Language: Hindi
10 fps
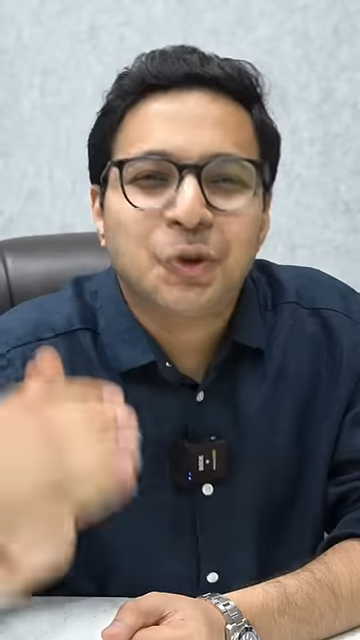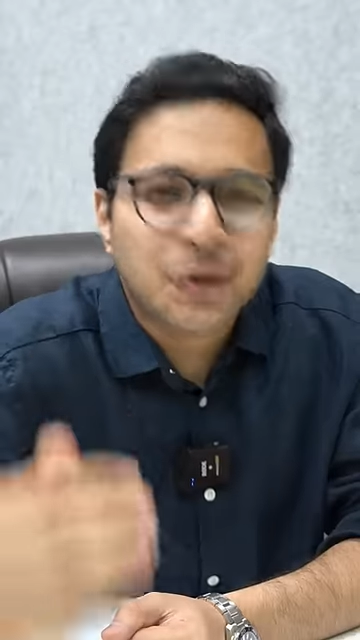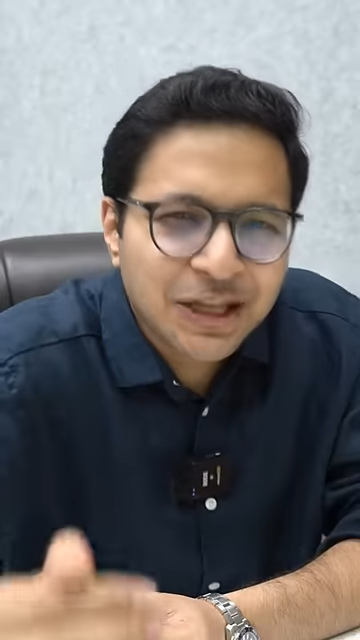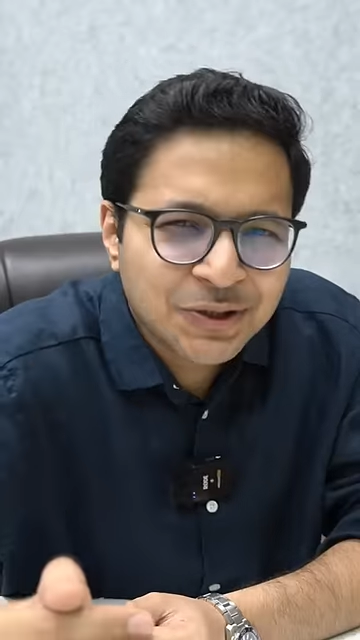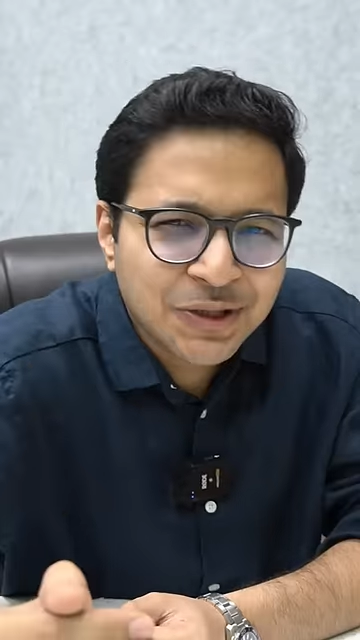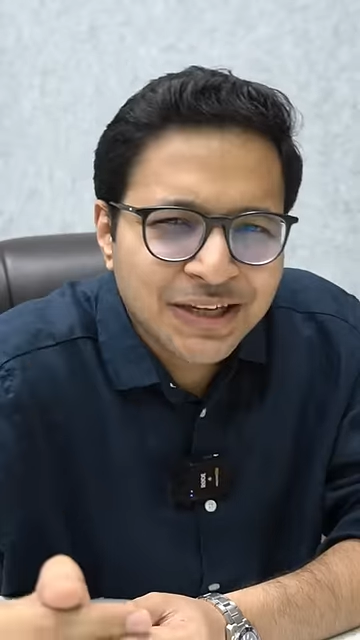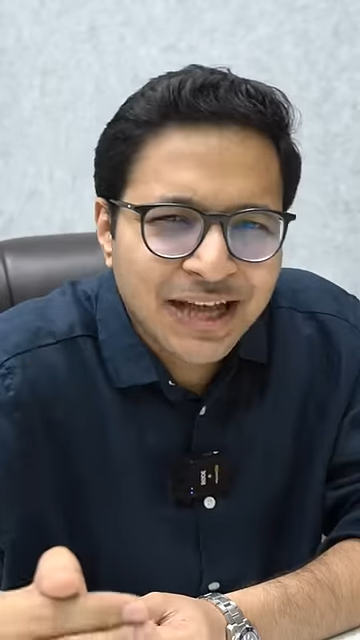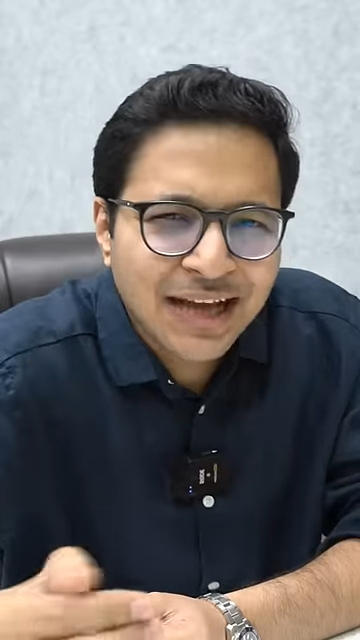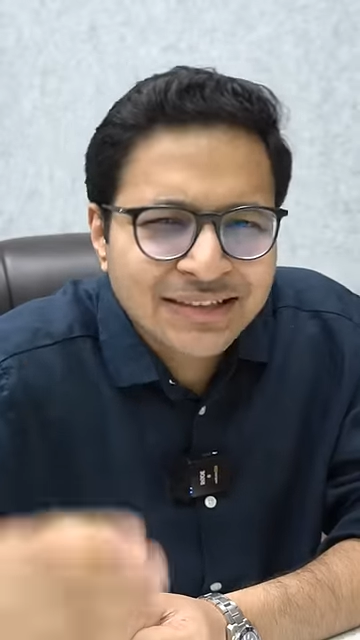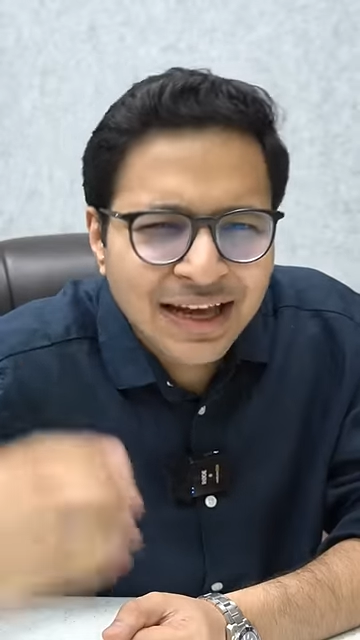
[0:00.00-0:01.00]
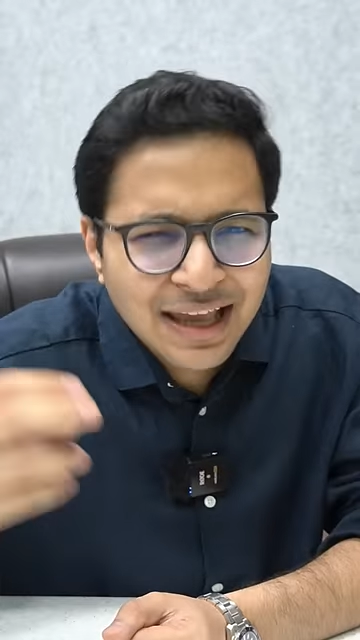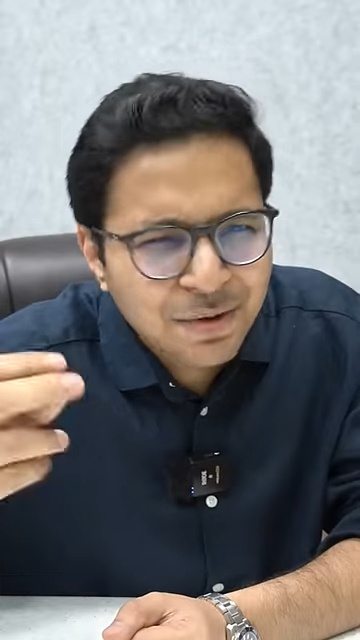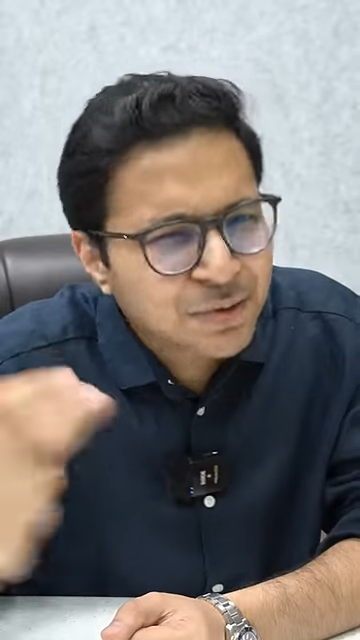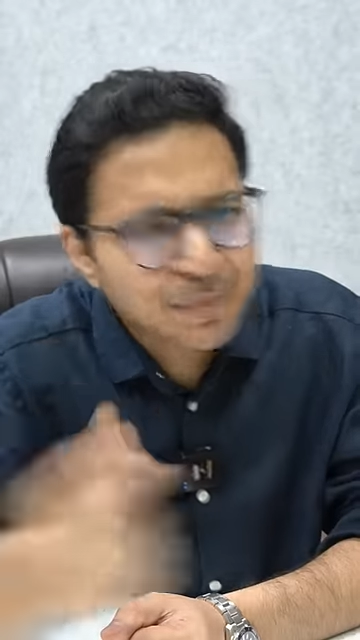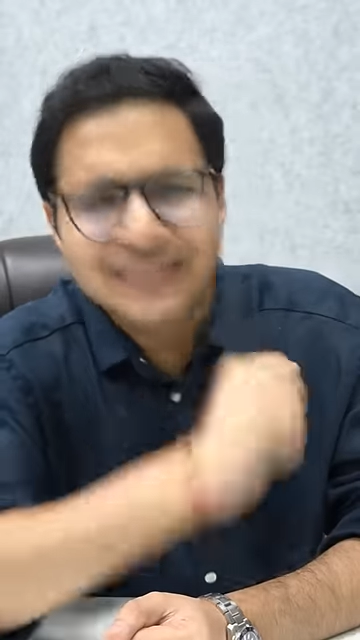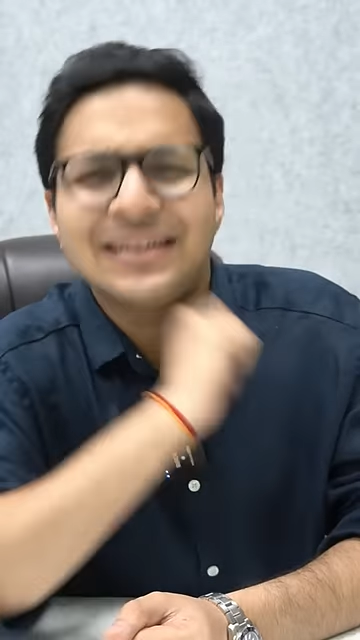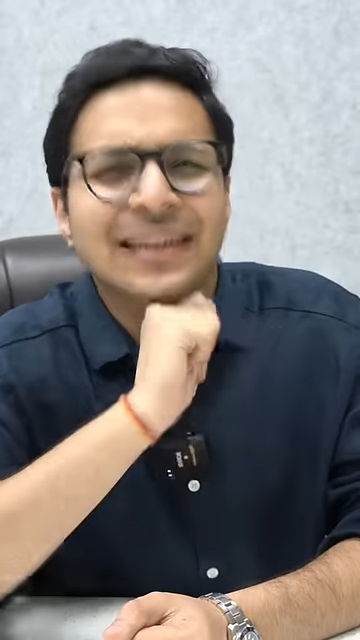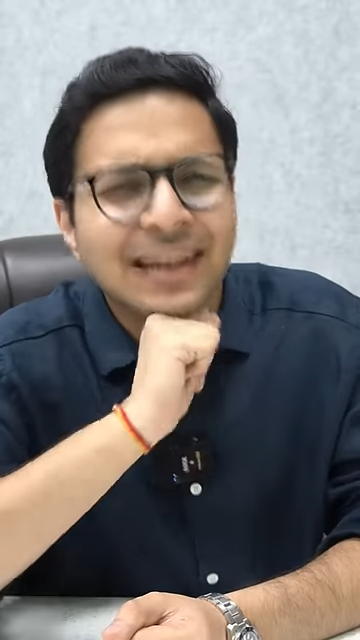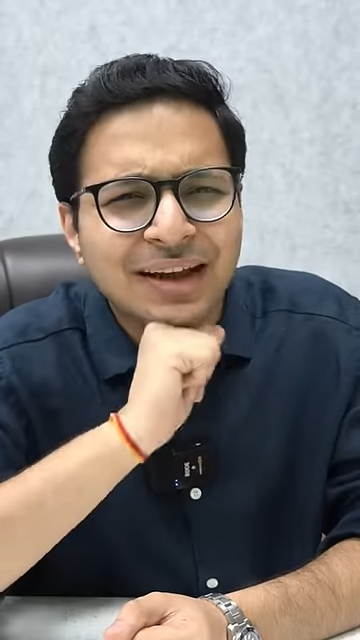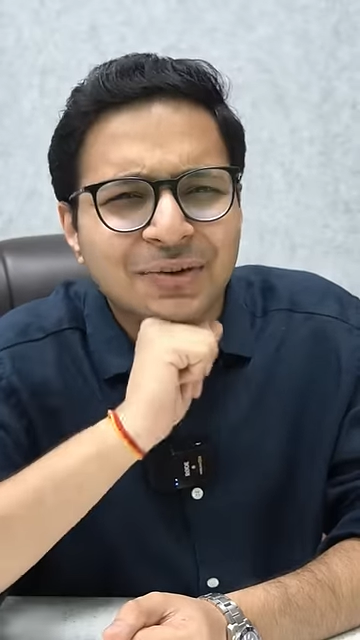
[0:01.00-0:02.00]
छोटे छोटे टास्क करके कुछ पैसे
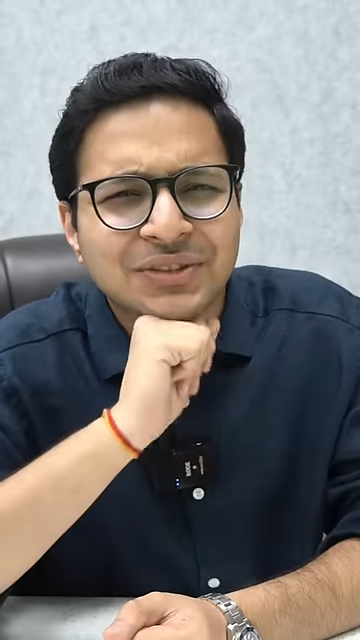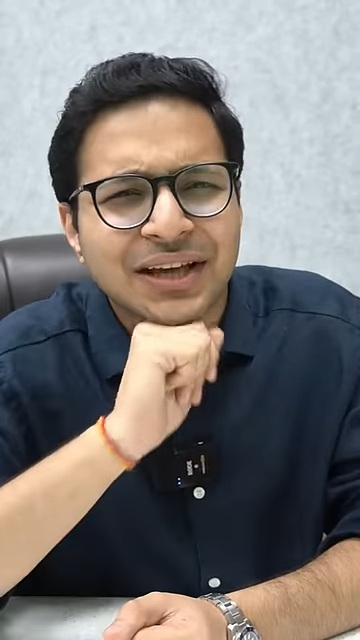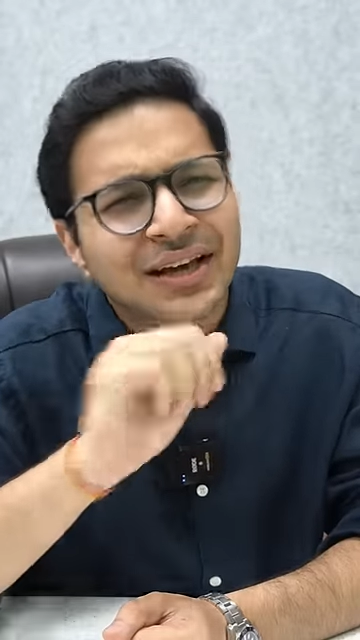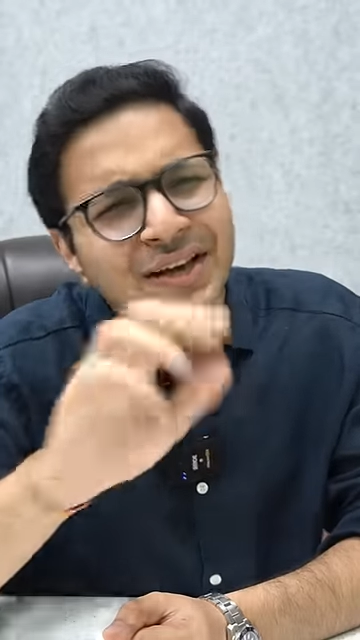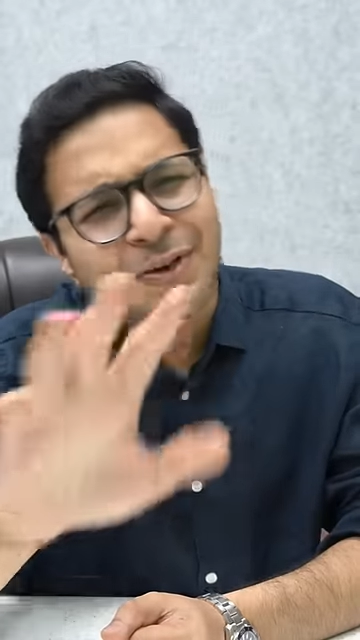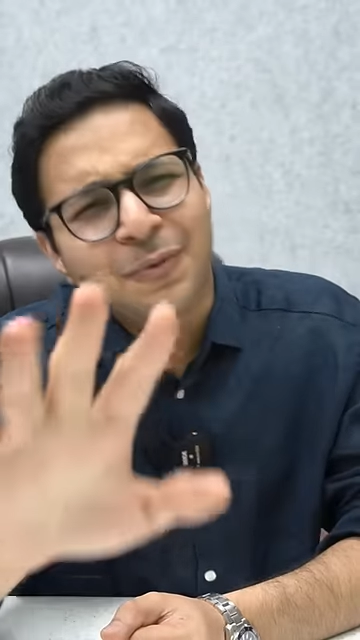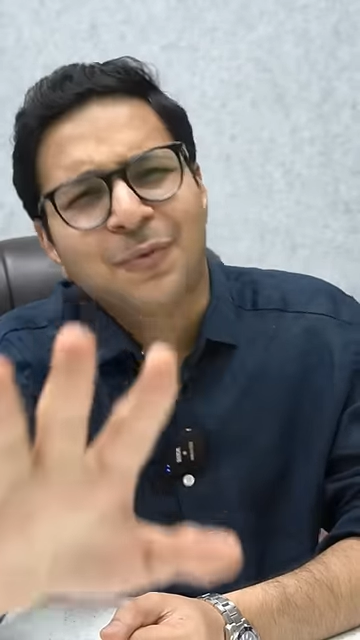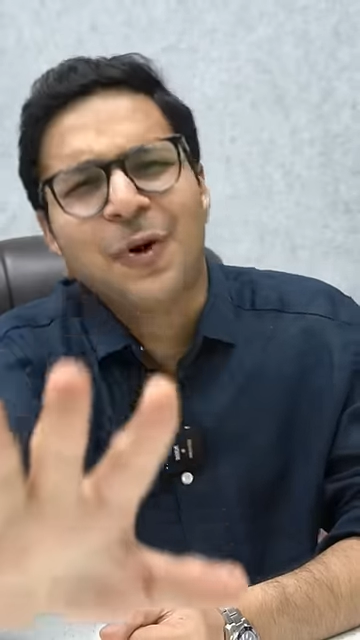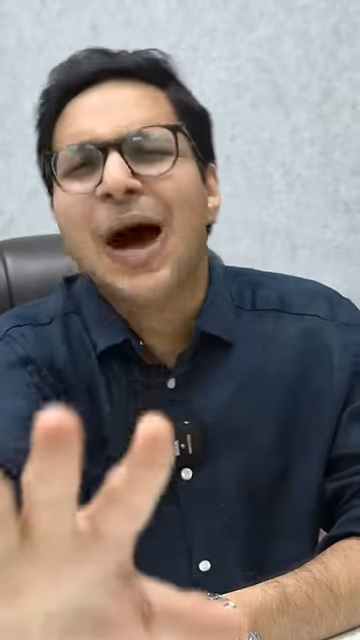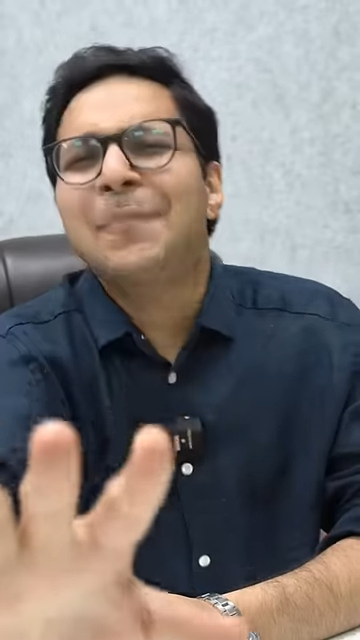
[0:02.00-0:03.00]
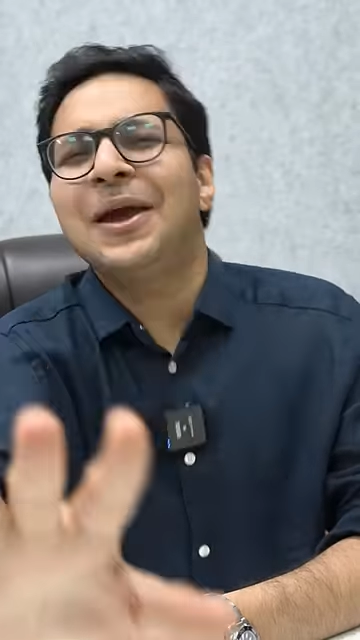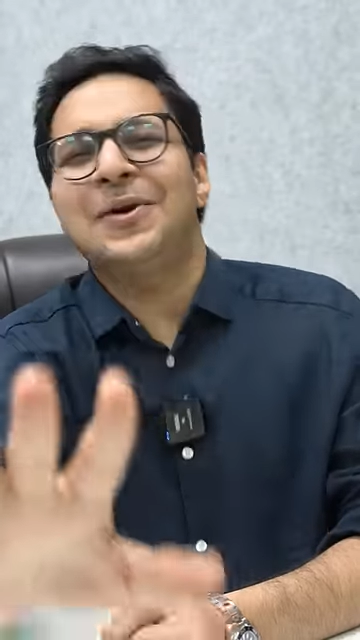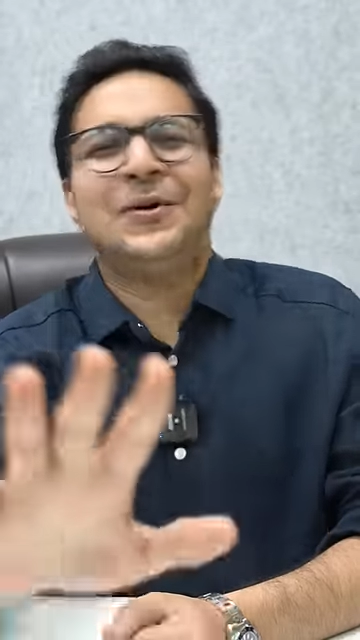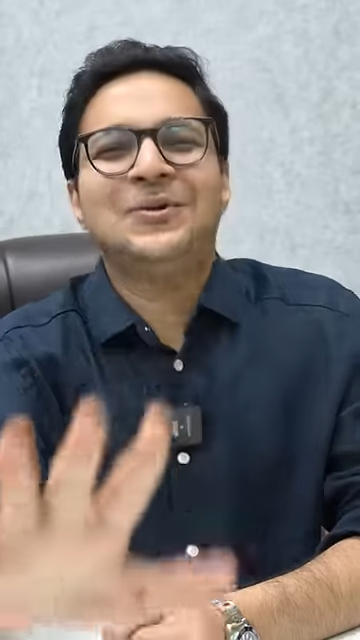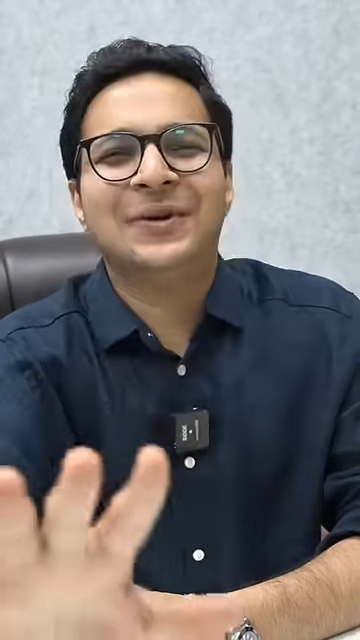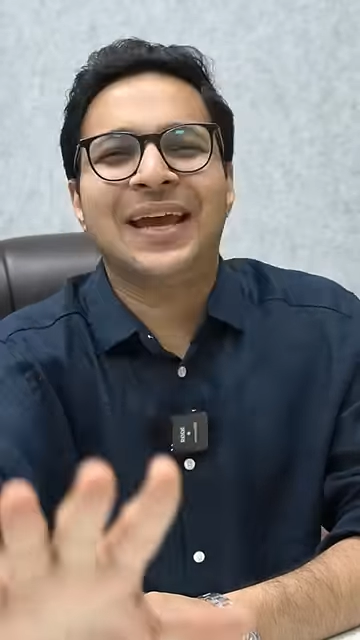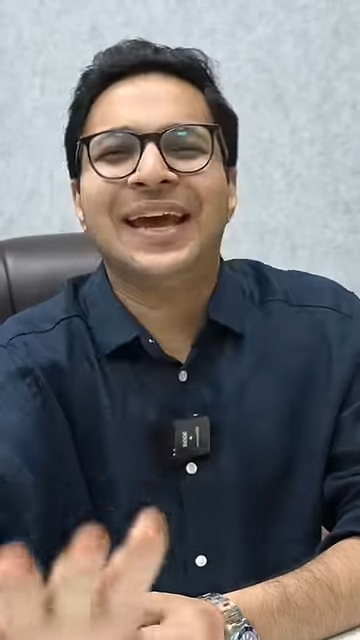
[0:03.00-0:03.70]
ले लिए उनसे तो वो आपके हो चुके